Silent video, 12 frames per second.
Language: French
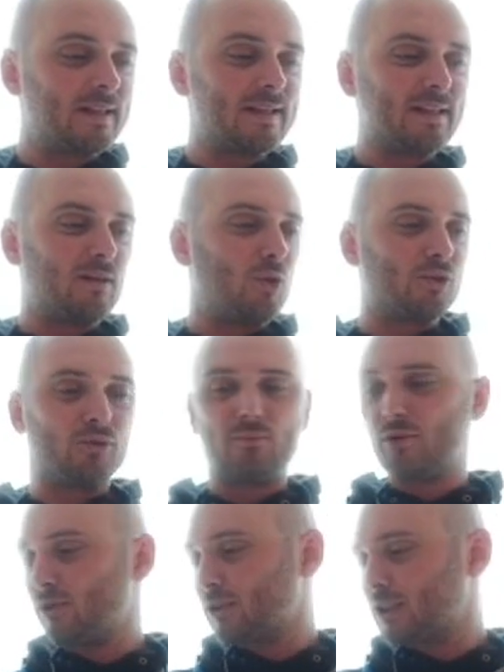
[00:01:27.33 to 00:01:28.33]
Ça c'est un morceau de
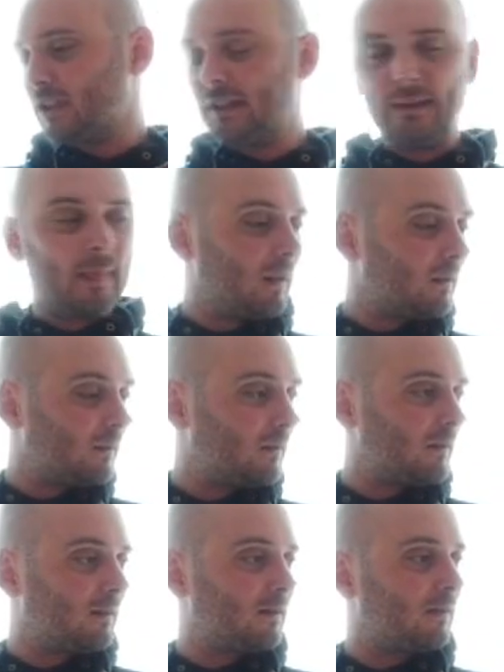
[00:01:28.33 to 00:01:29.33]
blanc.
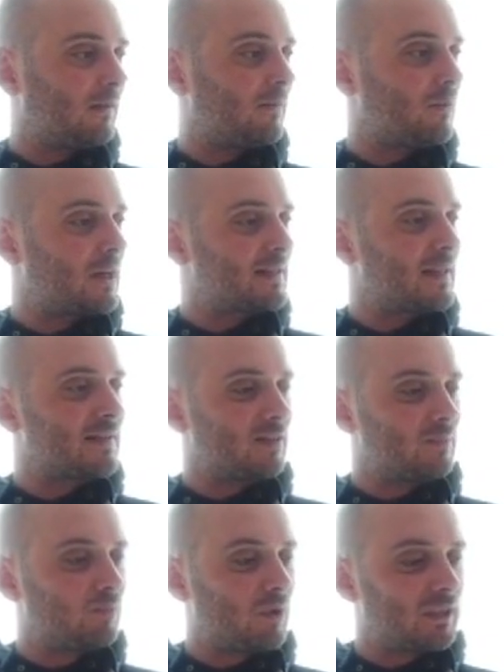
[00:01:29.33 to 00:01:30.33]
D'accord. voilà, ça
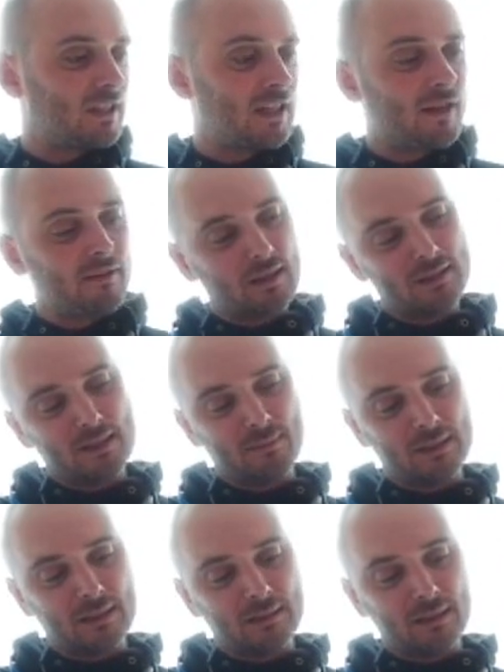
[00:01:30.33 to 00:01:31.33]
c'est une poignée avec un
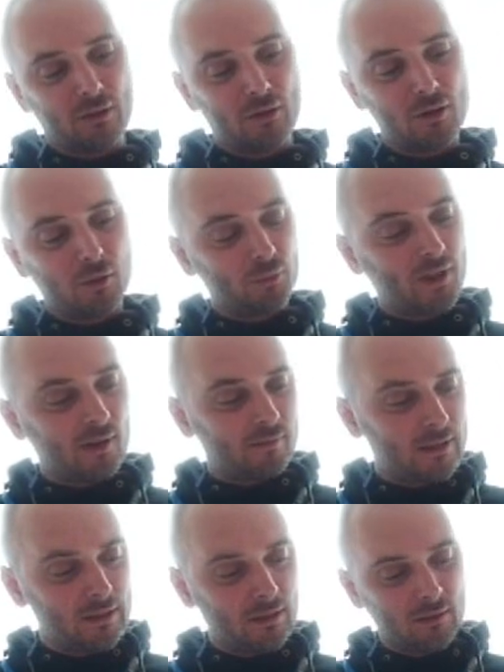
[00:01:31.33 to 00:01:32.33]
diamètre intérieur qu'on
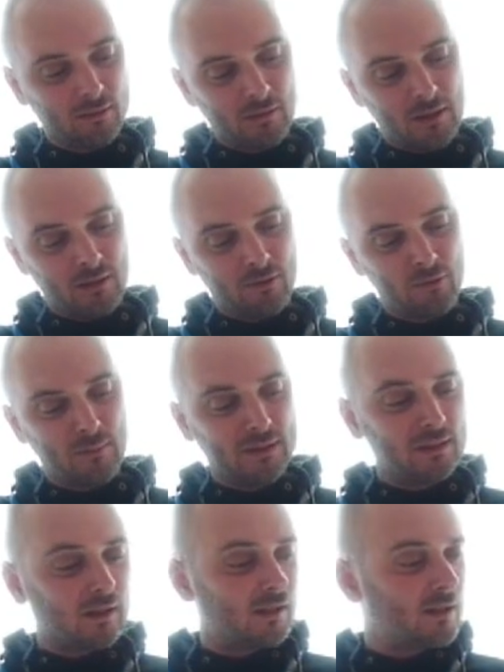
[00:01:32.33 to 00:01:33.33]
travaille de
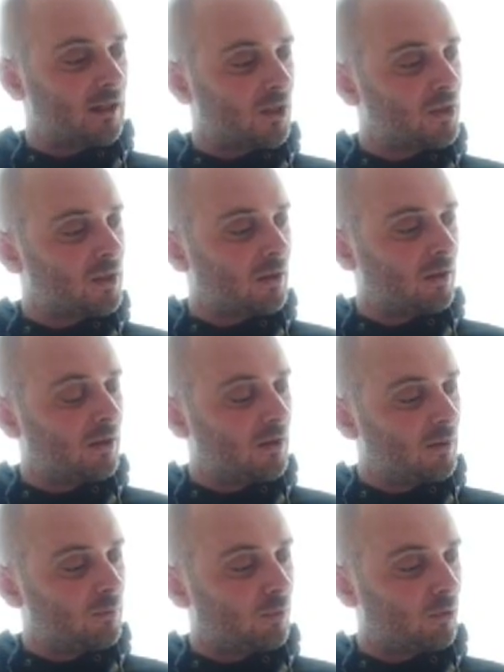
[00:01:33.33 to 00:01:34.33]
manière à l'élargir
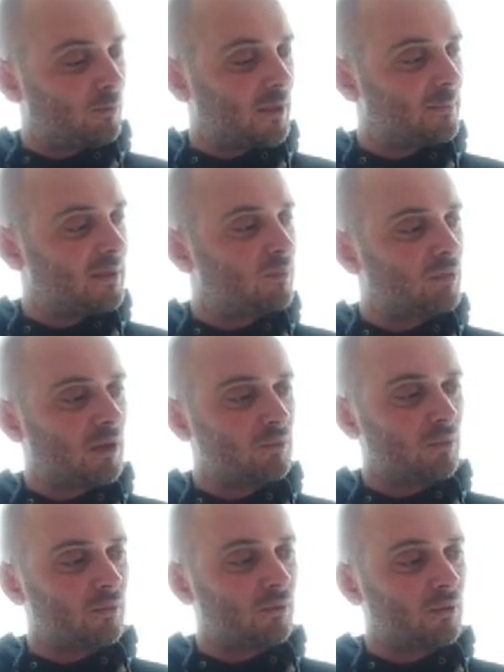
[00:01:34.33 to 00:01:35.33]
pour le mettre pile poil
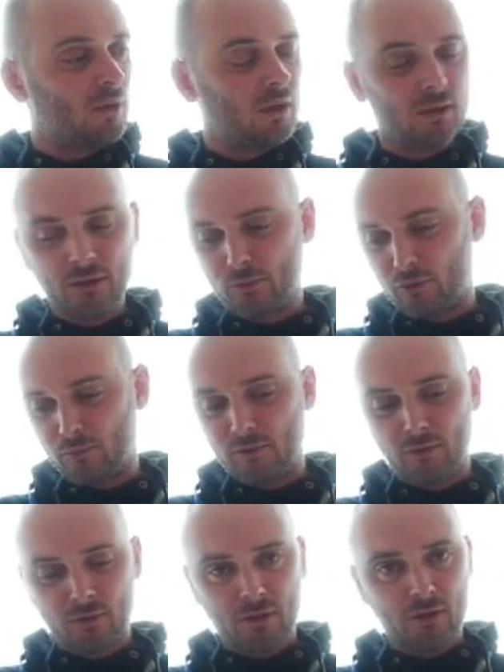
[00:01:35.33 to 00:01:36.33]
où on veut sur le
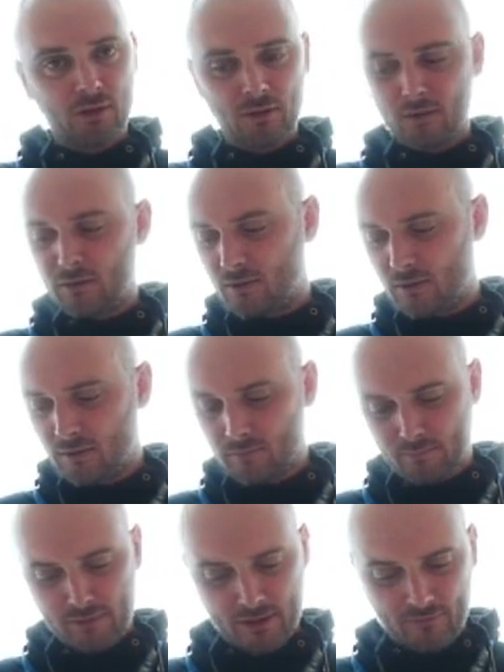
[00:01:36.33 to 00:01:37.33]
blanc.
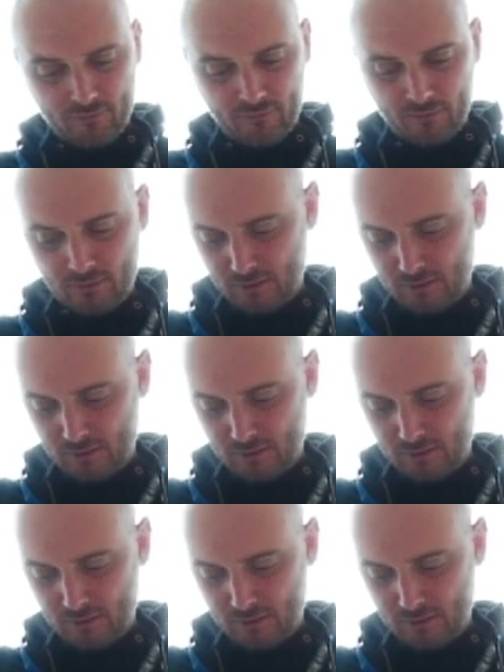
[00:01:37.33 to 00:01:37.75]
D'accord.